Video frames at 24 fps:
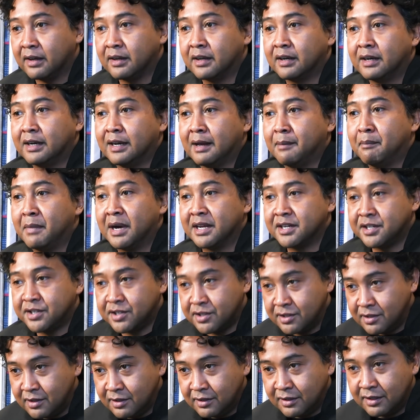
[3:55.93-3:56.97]
la
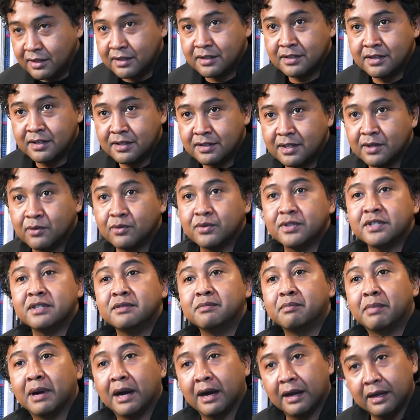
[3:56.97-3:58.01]
magie d'exister aussi par